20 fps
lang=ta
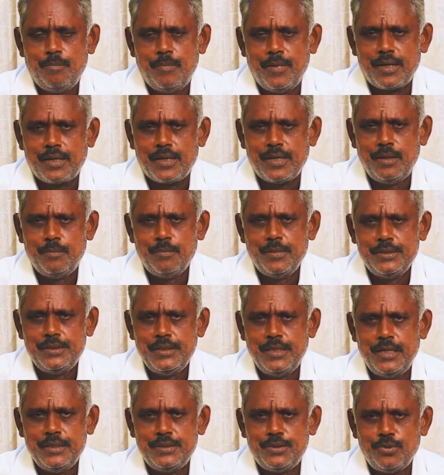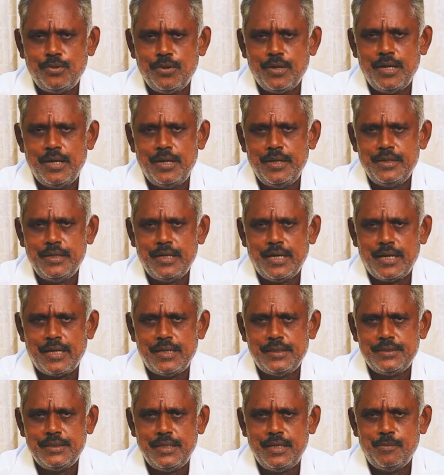மக்கள் மத்தியிலே திருவண்ணாமலை
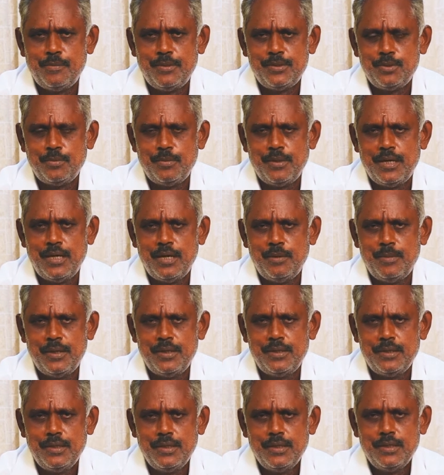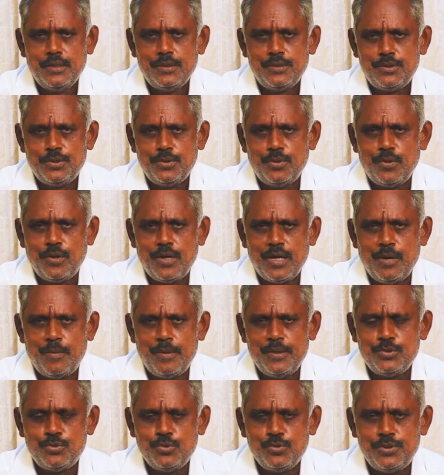நகரத்திலே மட்டுமல்லாமல்
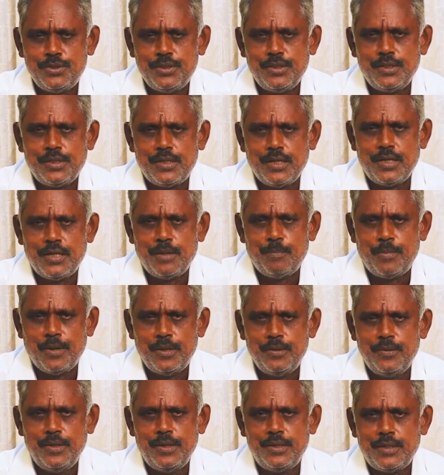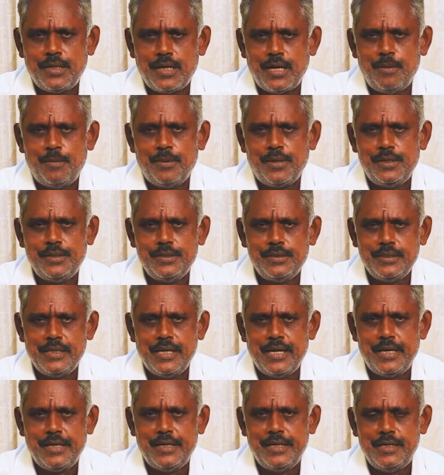திருவண்ணாமலை சுற்றி இருக்கின்ற பல்வேறு கிராமங்களிலிருந்து
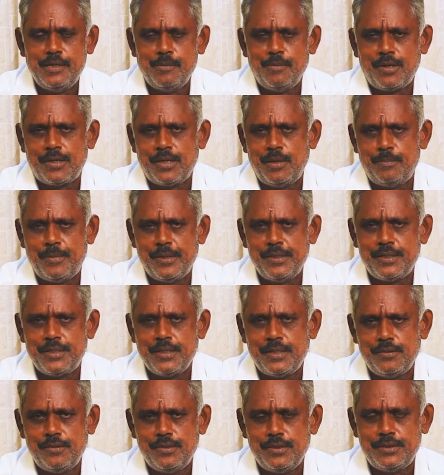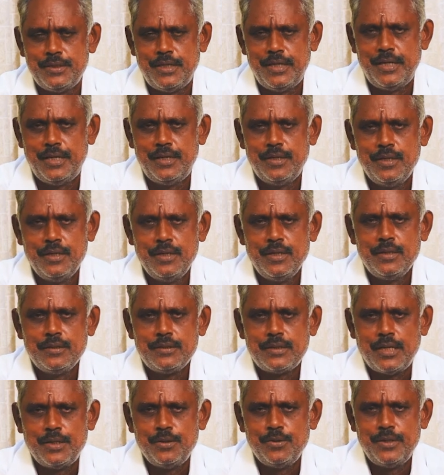ஏழை எளிய மக்கள் படிக்கின்ற விதத்திலே
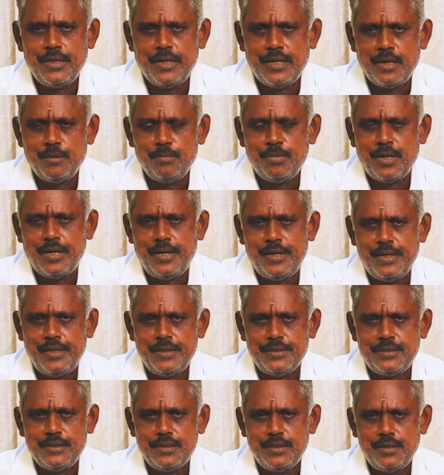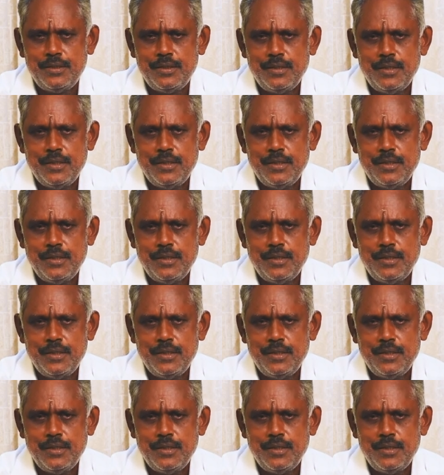தன்னுடைய நண்பர்களை இணைத்து